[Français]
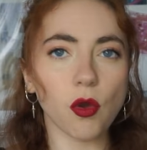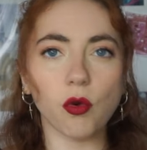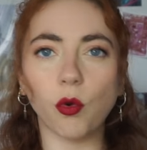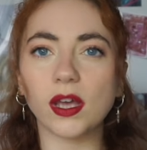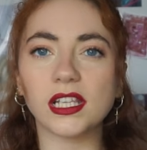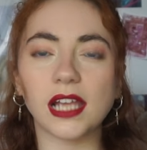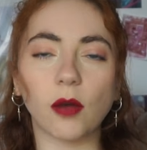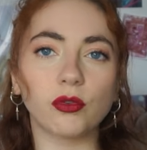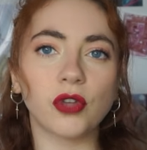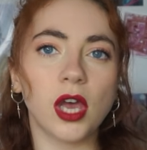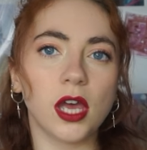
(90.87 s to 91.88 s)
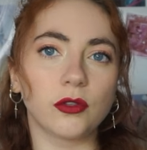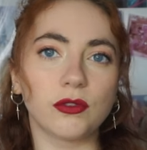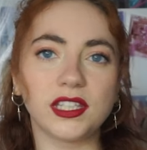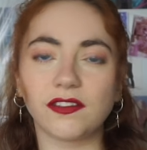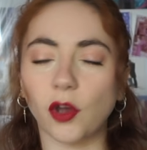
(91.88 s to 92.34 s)
On croise la route
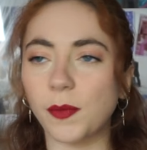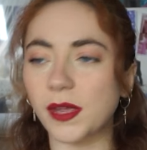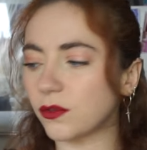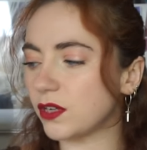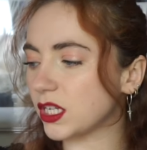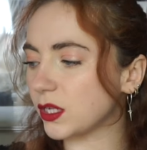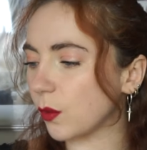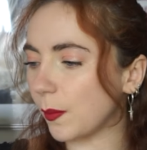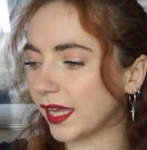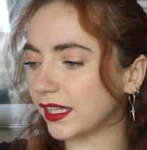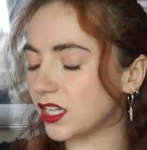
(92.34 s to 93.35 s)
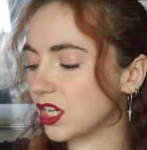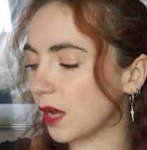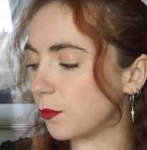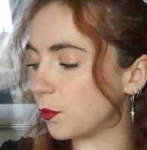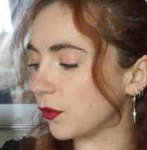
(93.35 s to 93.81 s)
de différents personnages qui ont partagé
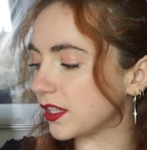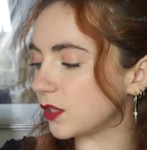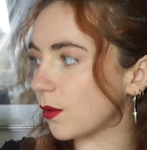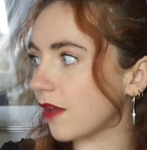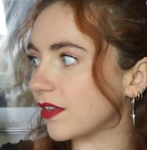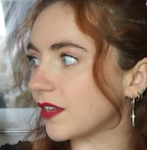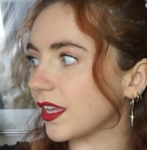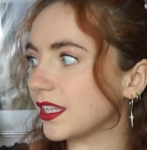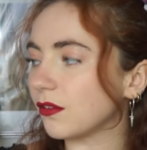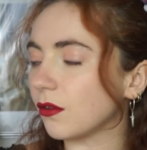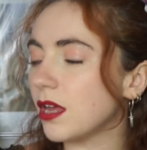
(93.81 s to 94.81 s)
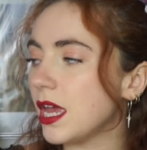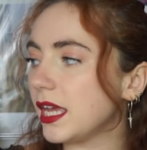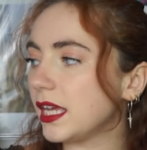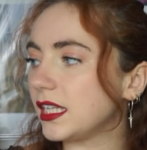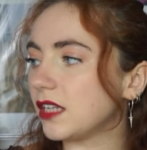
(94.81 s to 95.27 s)
un moment d'histoire avec Ferdinand
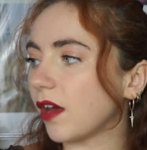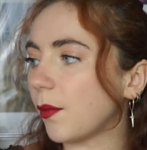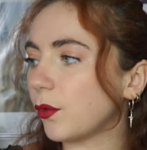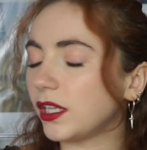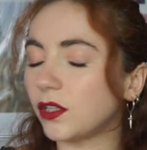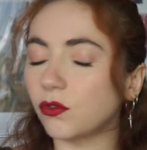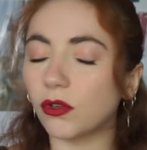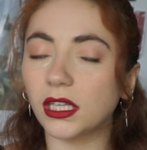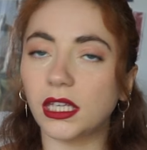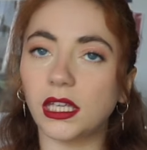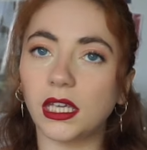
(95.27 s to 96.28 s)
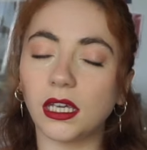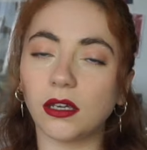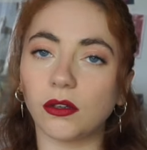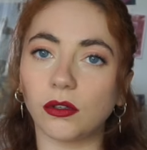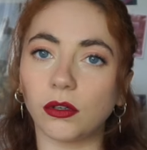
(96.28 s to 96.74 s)
et c'est vraiment une lecture qui
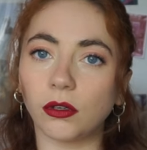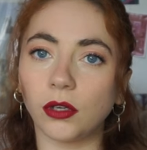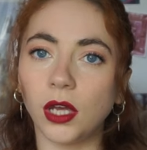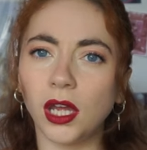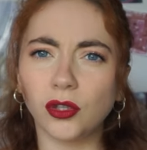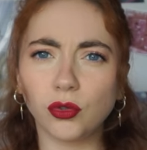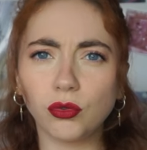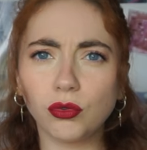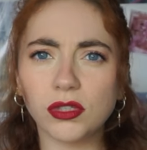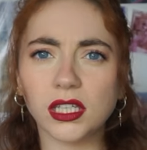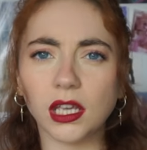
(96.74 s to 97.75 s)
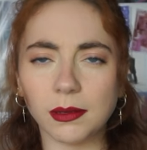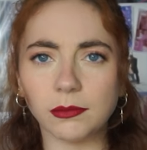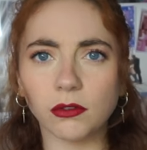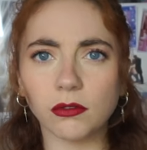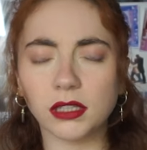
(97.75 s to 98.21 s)
est euh, toute douce et en
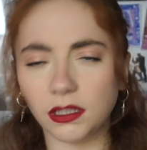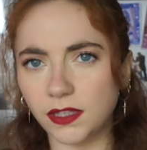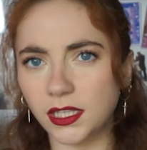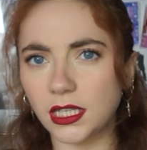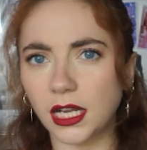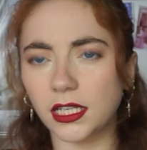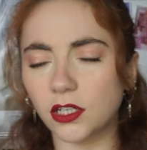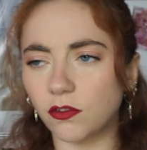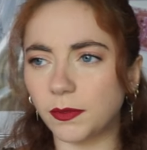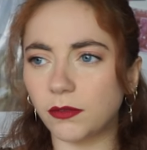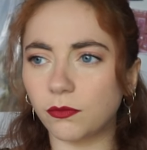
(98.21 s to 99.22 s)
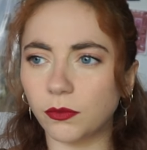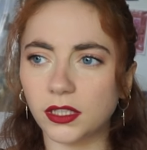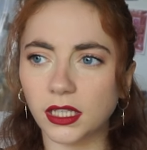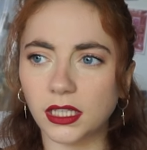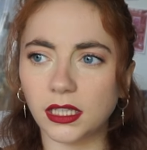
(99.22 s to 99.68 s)
même temps difficile à lire, je vais pas vous
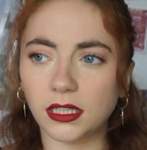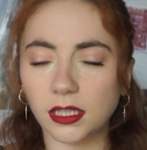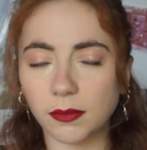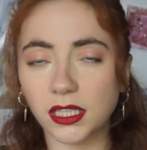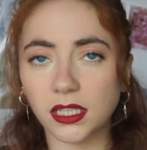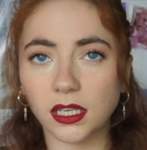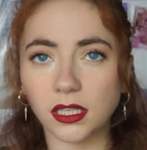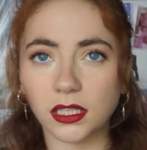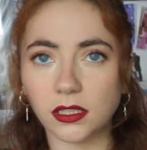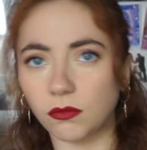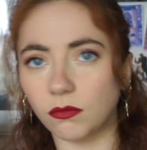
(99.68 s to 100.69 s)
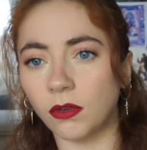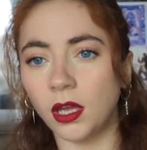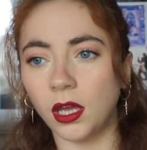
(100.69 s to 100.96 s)
mentir, il y a des thématiques qui sont